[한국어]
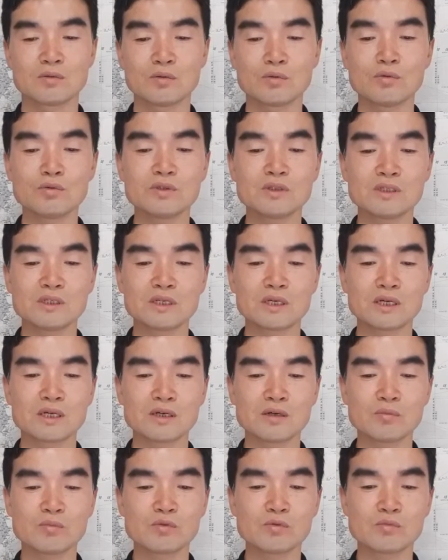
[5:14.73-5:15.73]
오늘
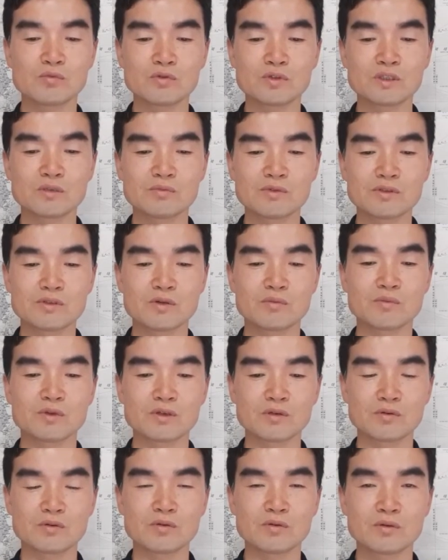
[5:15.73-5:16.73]
내가 부모님을
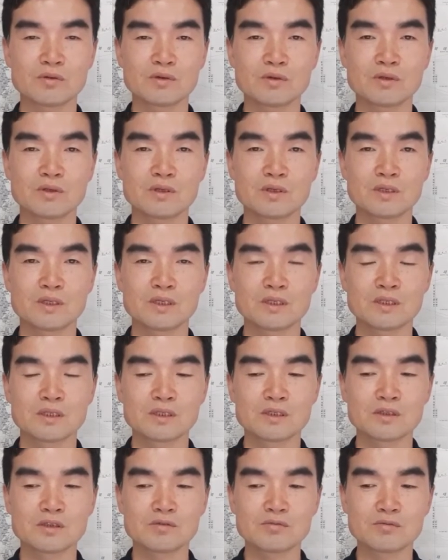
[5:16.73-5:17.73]
섬기고
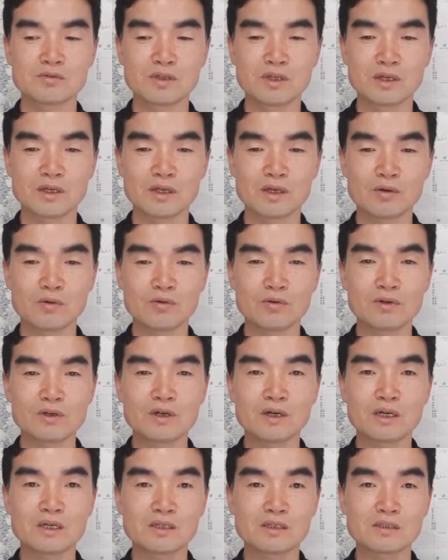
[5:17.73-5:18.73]
그분에게
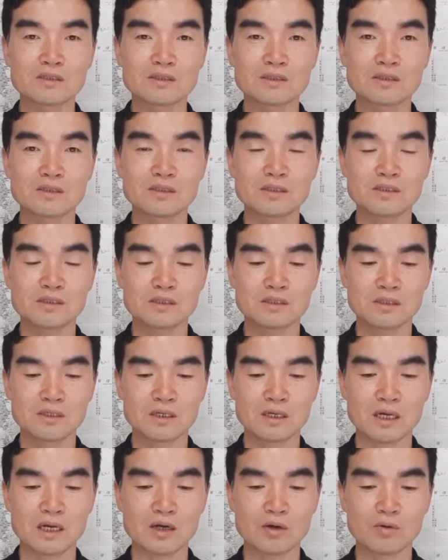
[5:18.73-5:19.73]
공경할 것을
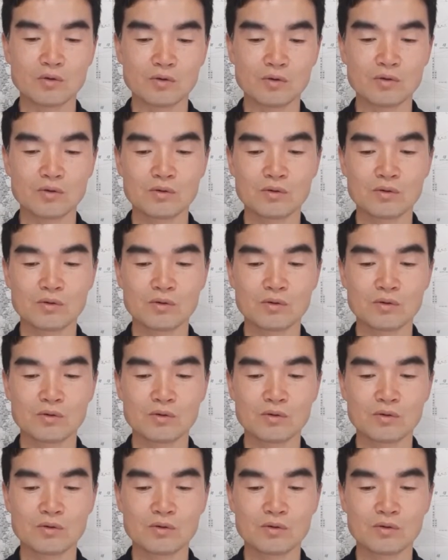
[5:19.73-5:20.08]
하고